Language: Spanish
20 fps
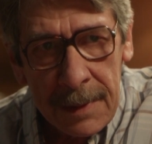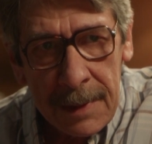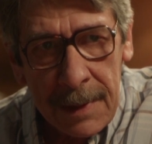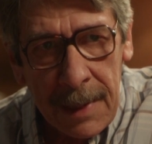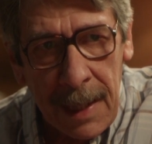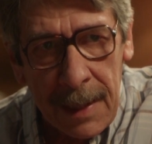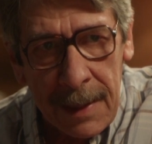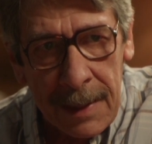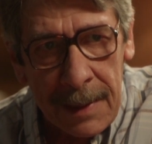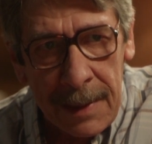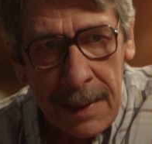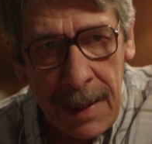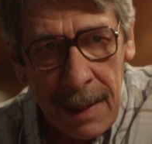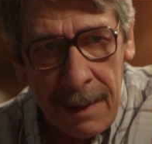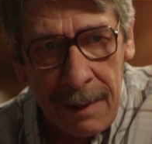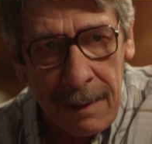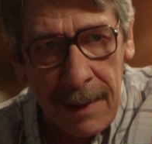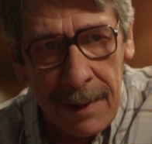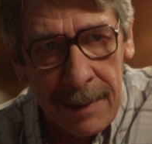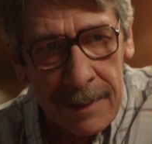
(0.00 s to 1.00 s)

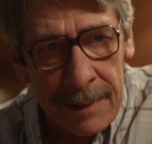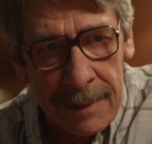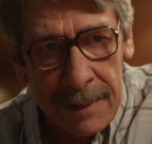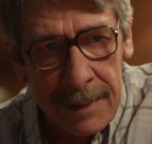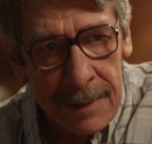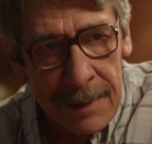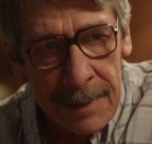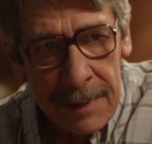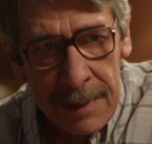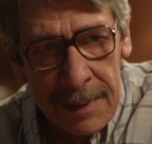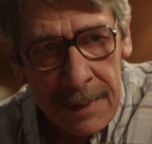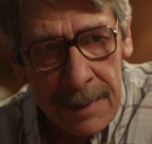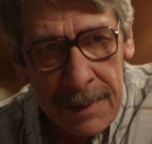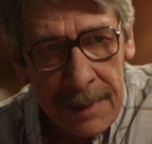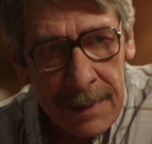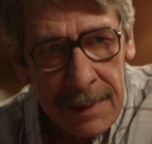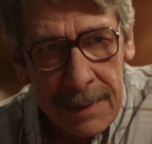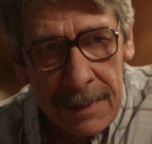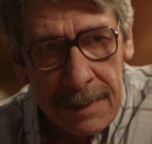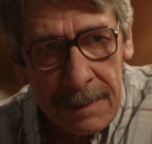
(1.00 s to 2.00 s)
Carnaza.
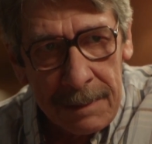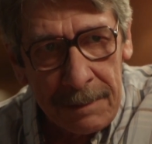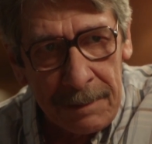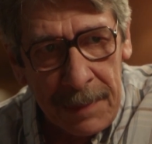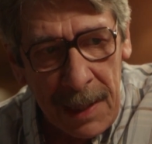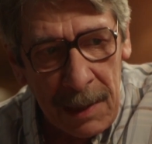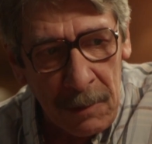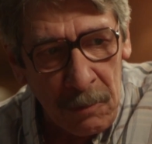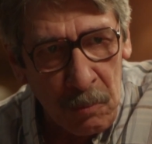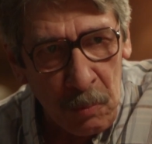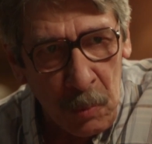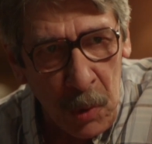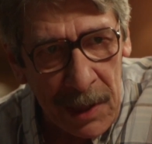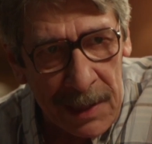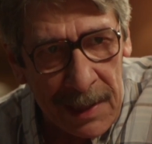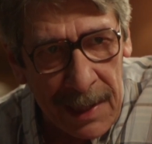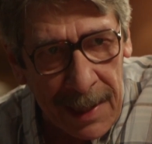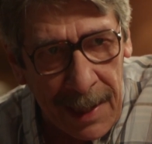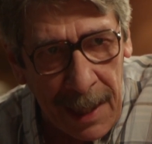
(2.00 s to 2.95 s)
Para un buitre